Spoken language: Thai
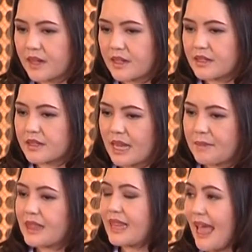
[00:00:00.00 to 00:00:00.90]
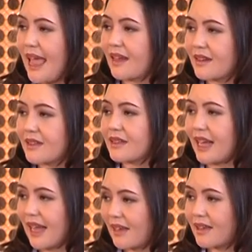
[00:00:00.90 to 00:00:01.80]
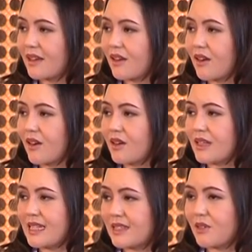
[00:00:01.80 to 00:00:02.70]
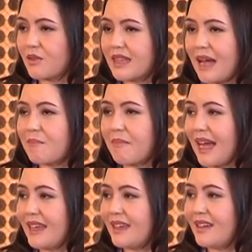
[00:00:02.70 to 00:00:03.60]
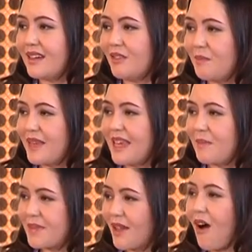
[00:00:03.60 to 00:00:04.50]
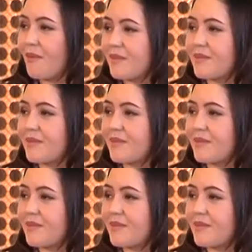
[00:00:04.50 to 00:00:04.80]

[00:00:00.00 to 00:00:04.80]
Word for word: คือถ้ามันแตกนะคะก็อาจจะต้องทำใหม่ หรือว่าไปเย็บซ่อม